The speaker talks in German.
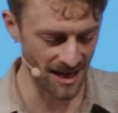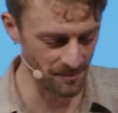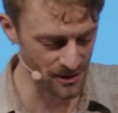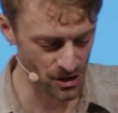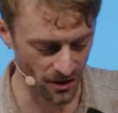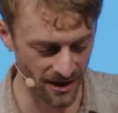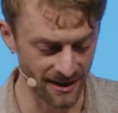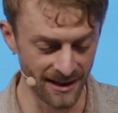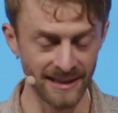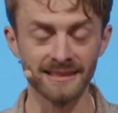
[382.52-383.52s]

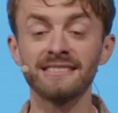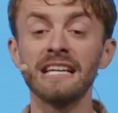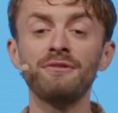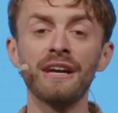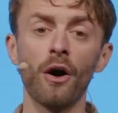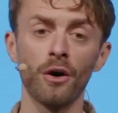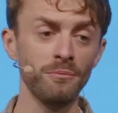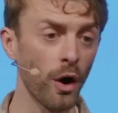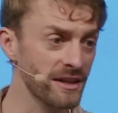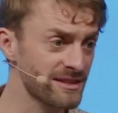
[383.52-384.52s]
Tempelsteuer. Das sehen wir ja auch
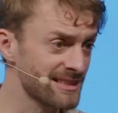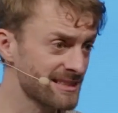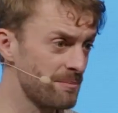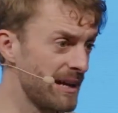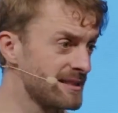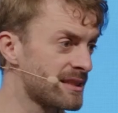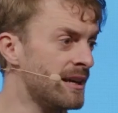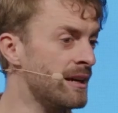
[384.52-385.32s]
im Neuen Testament.